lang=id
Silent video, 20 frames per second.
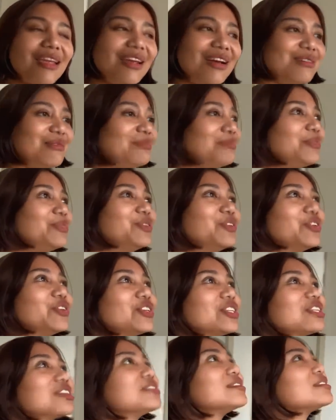Ya
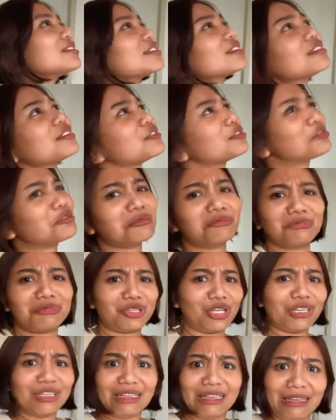ampun.
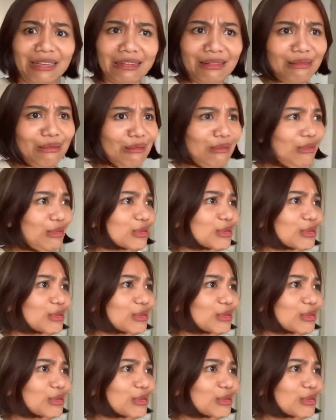Sedih loh